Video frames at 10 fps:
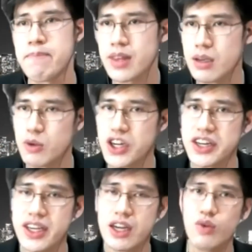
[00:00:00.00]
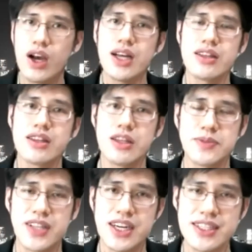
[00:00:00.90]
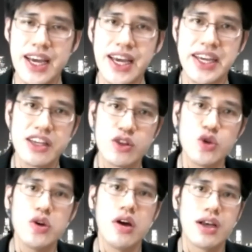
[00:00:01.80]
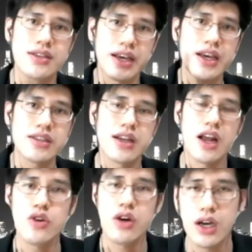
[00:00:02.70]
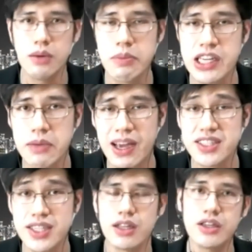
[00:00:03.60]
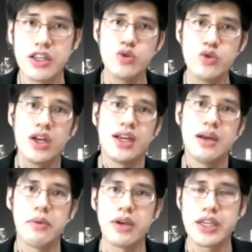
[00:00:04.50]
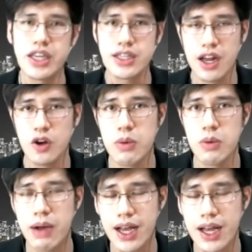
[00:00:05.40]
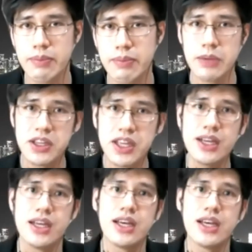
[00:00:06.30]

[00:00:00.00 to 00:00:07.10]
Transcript: Kemudian yang kedua tips dari saya yaitu saya selalu eh, memiliki mindset yaitu ingin selalu membakar apa namanya